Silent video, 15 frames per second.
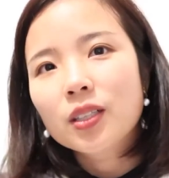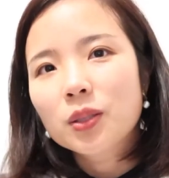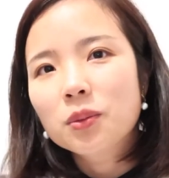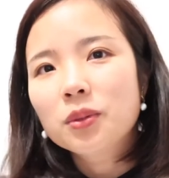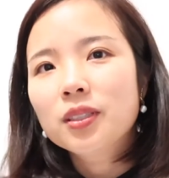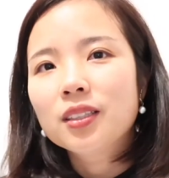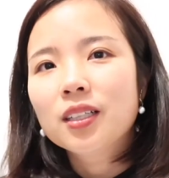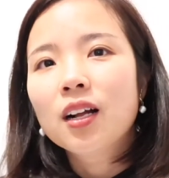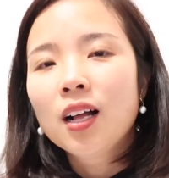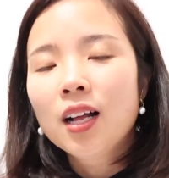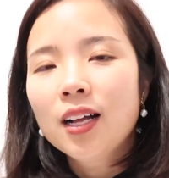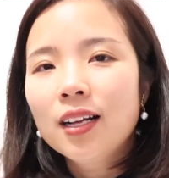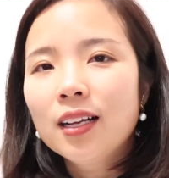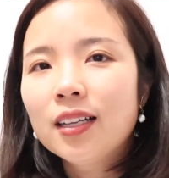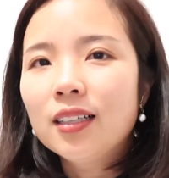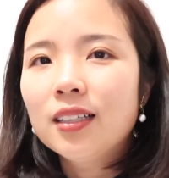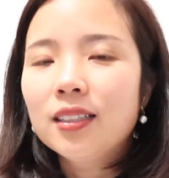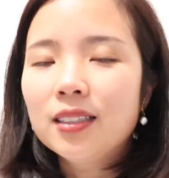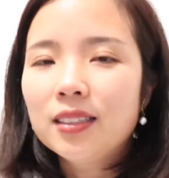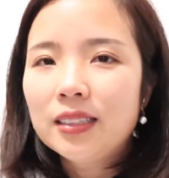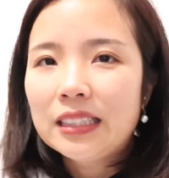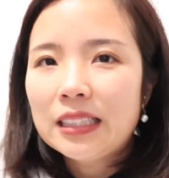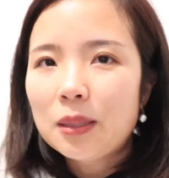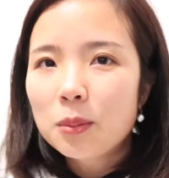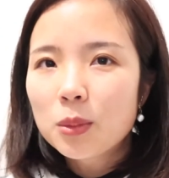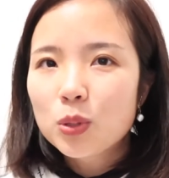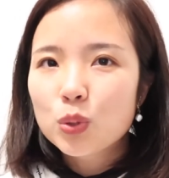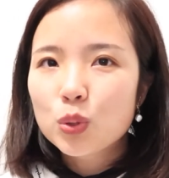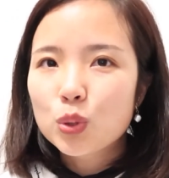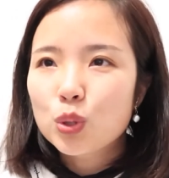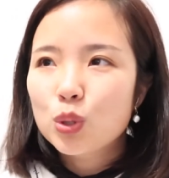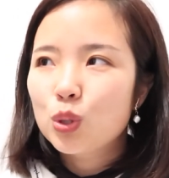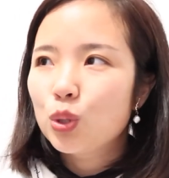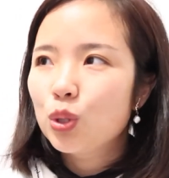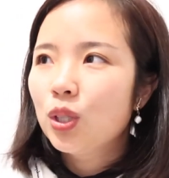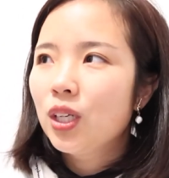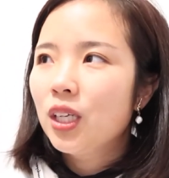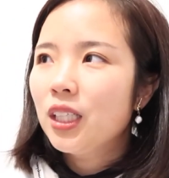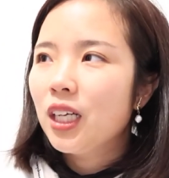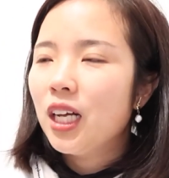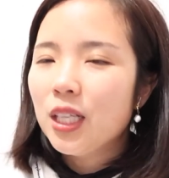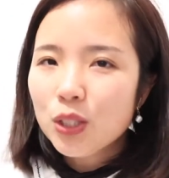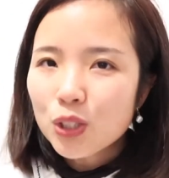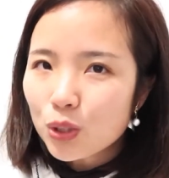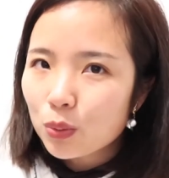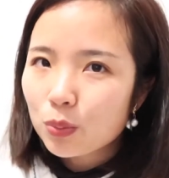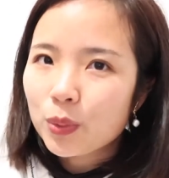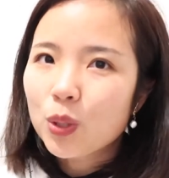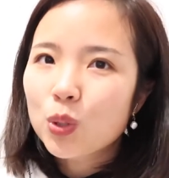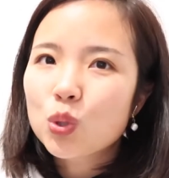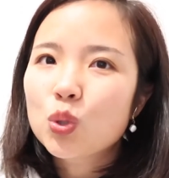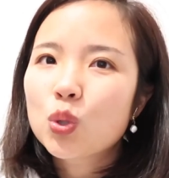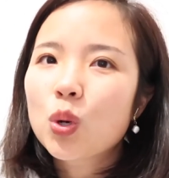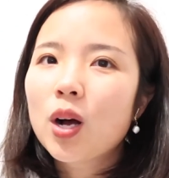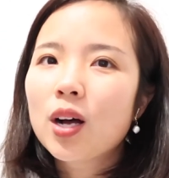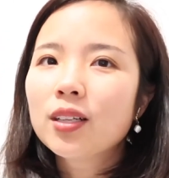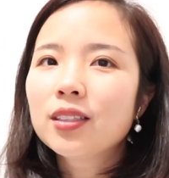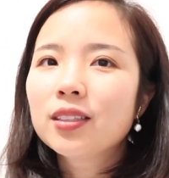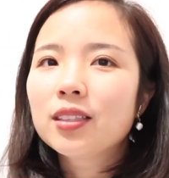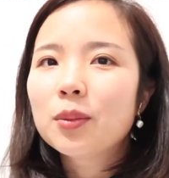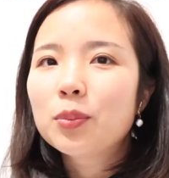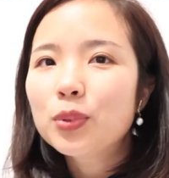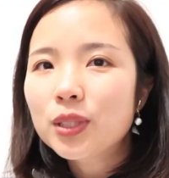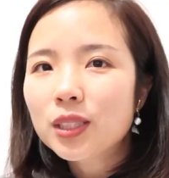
因为呢，呃，要么就是很久没有穿了的、不